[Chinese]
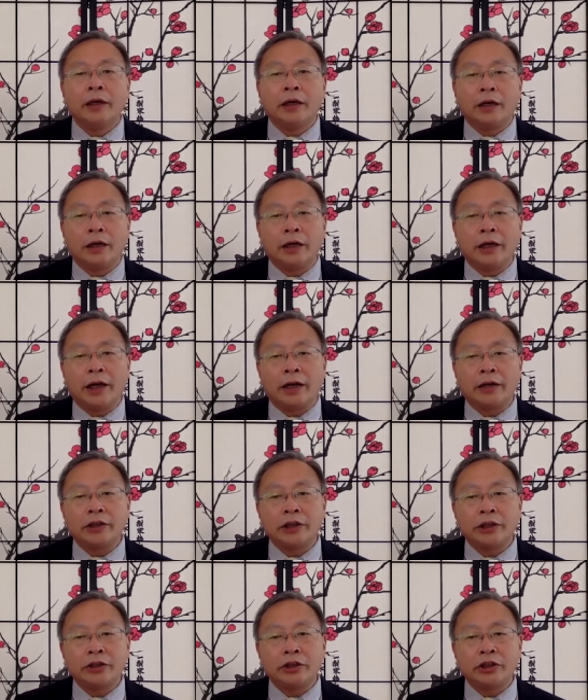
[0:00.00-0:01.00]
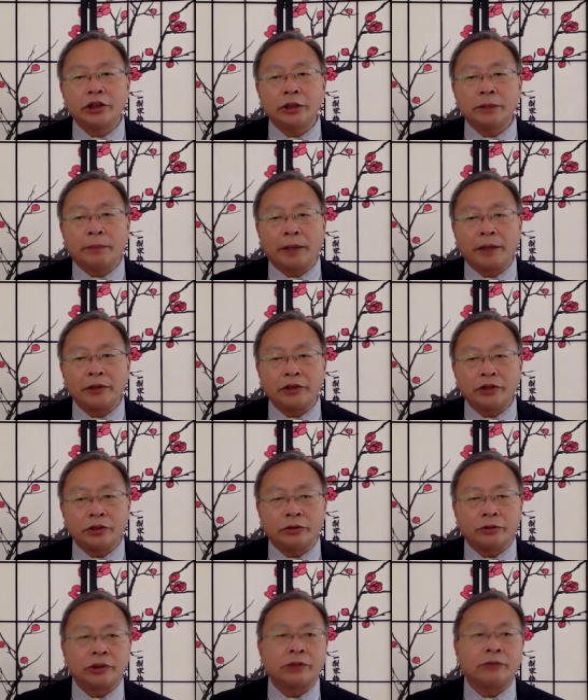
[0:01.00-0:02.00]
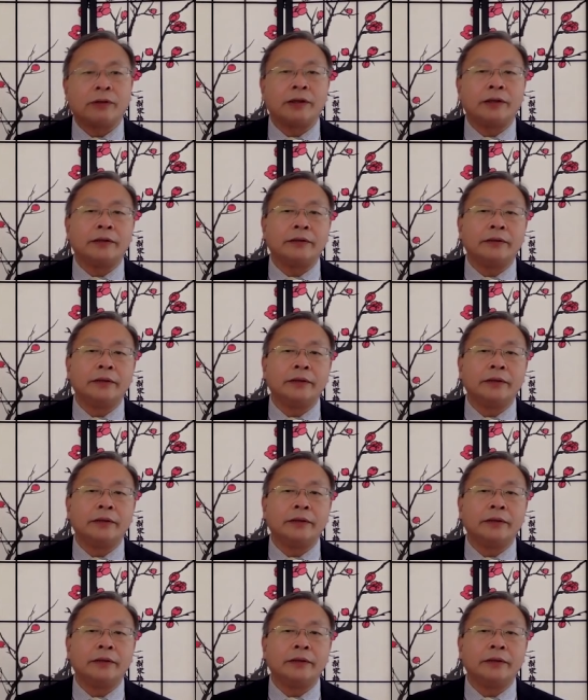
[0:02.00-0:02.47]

和两千七百九十万人。